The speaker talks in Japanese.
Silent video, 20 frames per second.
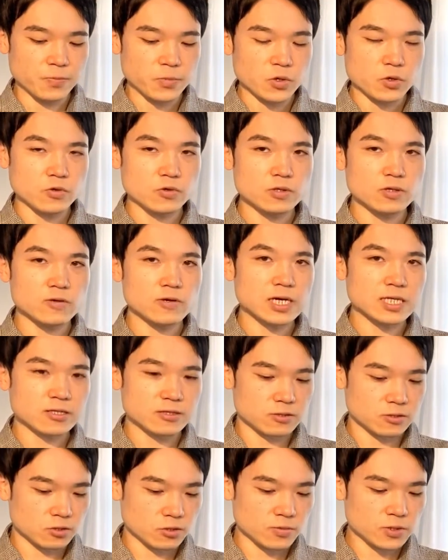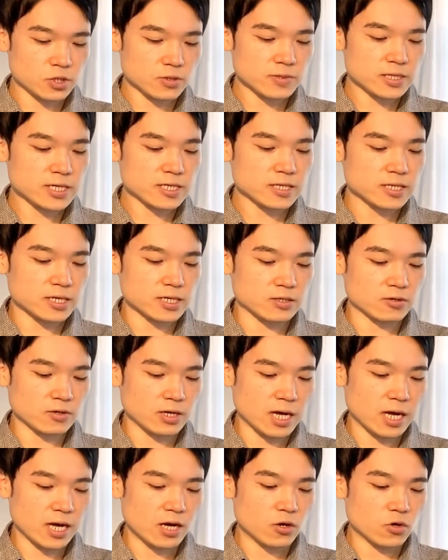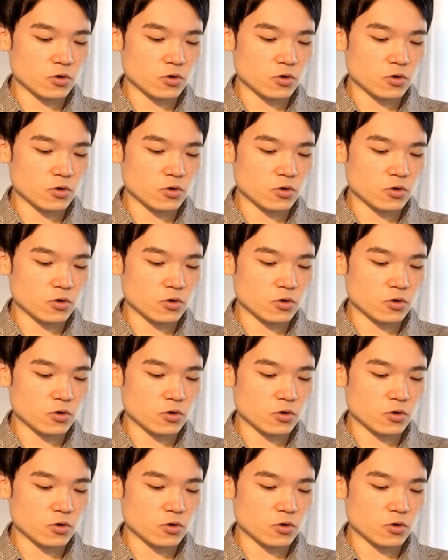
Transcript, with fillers: 音が飛び飛びだったりとか